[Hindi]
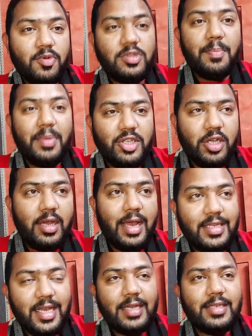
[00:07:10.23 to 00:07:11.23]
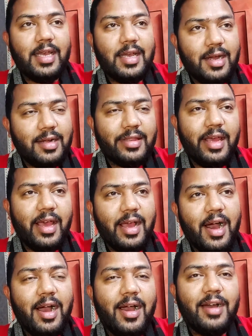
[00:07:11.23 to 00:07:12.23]
उसके पीछे कैसे कैसे करते हैं
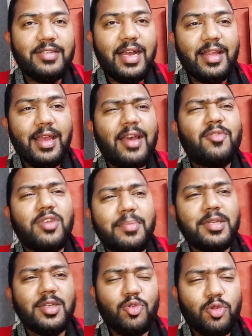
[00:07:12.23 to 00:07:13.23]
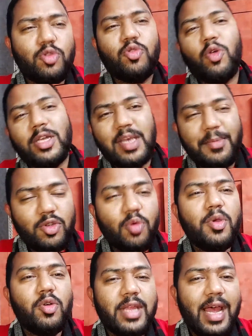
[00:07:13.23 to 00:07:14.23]
कहाँ कहाँ जाते हैं उसके पीछे थोड़ा सा भी जो
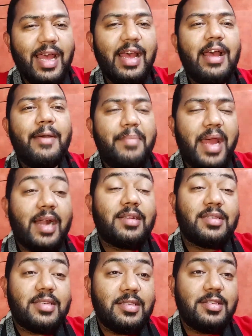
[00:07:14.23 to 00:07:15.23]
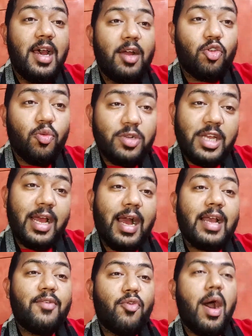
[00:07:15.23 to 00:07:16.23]
भी होता है बिहाइंड द सीन्स तो मुझे लगा
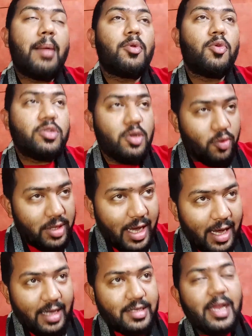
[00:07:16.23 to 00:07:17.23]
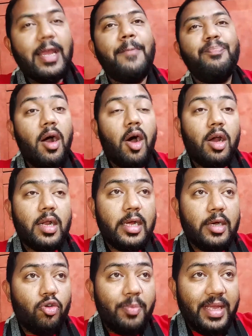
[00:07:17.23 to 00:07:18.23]
कि वो आप लोगों को जरूर दिखाना चाहिए और
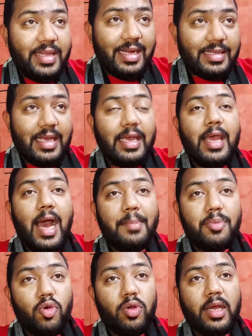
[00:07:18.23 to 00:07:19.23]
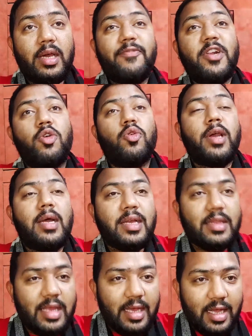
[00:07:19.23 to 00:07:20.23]
उम्मीद करते हैं कि आप लोगों ने अगर वीडियो को यहां तक
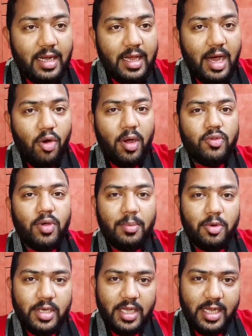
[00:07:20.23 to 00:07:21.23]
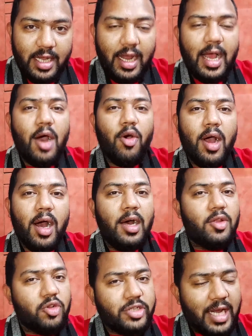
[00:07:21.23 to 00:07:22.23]
देख ही लिया होगा तो आपको ठीक ही लगा होगा
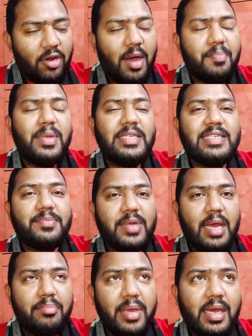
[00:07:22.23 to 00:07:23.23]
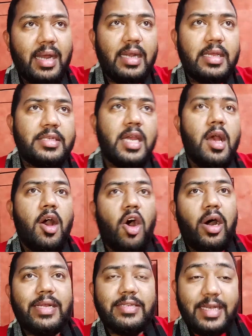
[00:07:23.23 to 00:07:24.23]
तो चैनल को आप प्लीज सब्सक्राइब भी कर लीजिए
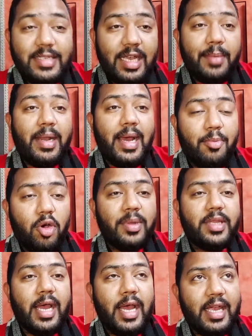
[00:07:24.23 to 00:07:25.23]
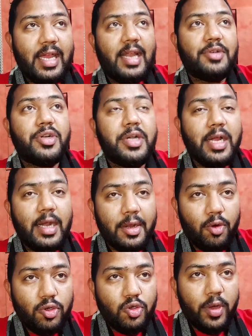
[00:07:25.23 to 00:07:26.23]
और जैसा कि मैंने आपको बताया कि इलेक्शन डिक्लेयर
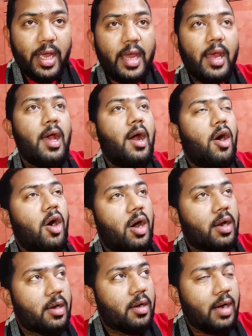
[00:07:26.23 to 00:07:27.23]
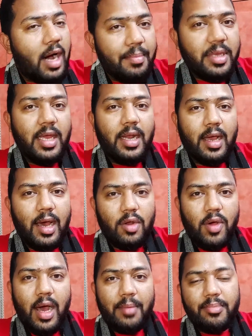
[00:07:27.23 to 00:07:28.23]
हो चुके हैं और अब ये लगा लो
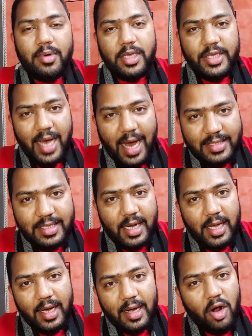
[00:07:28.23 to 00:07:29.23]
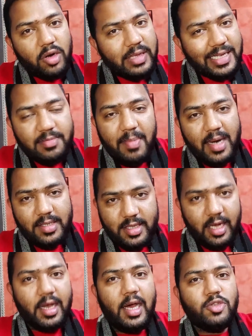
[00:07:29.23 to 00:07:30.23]
आप यहां से लेकर और दस मार्च
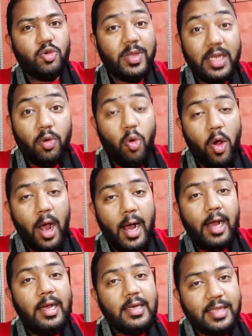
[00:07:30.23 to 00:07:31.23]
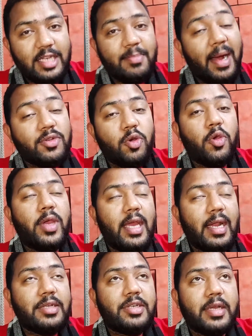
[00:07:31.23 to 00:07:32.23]
तक का जो दिन होगा दस मार्च को क्योंकि
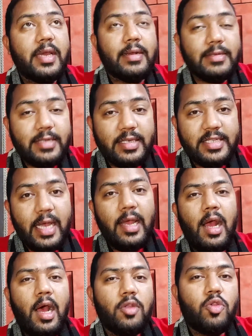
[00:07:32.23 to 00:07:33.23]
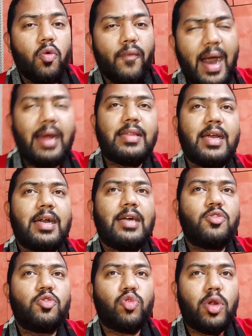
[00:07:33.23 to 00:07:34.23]
इलेक्शन के रिजल्ट है तो वहां तक का
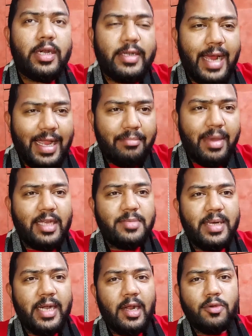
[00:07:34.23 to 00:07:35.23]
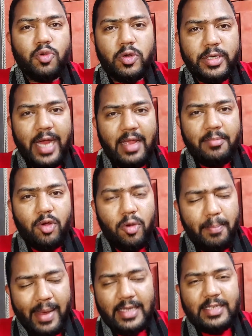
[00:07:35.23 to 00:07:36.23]
जो थोड़ा टाइम मैनेजमेंट है ना उसको टाइम को
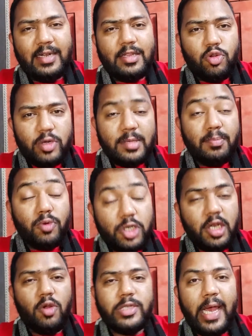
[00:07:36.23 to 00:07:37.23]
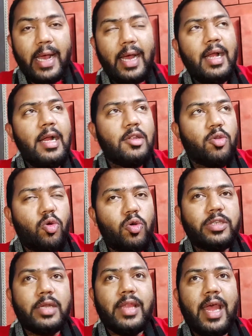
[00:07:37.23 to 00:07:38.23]
मैनेज करना थोड़ा सा मुश्किल हो जाएगा तो हो
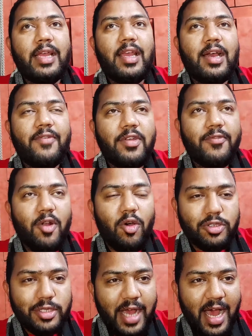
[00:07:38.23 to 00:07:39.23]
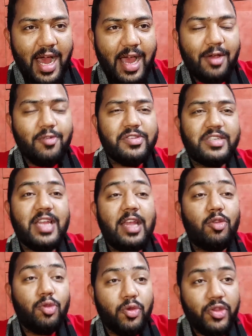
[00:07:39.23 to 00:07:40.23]
सकता है कि कभी व्लॉग्स ना आए हो सकता है
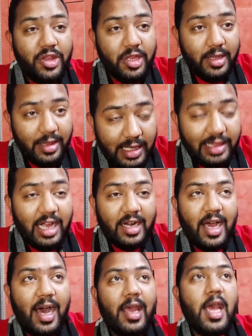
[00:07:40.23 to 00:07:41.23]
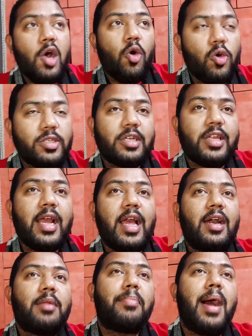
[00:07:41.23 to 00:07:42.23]
दो दो तीन तीन दिन तक ना आए हो सकता है कि
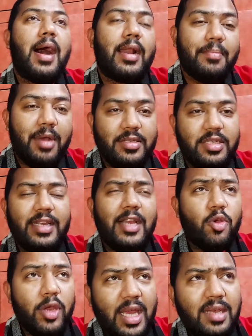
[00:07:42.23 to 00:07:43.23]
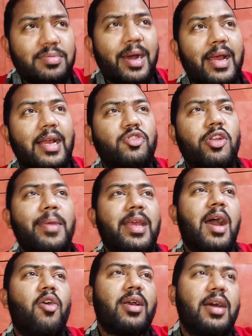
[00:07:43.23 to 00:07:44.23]
अगर बाहर हम कहीं चले जाए क्योंकि इस बार एक्चुअली में
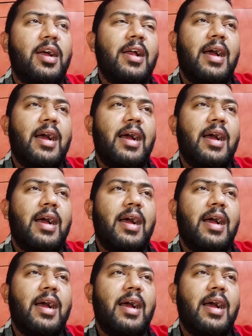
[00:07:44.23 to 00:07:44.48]
क्या हो गया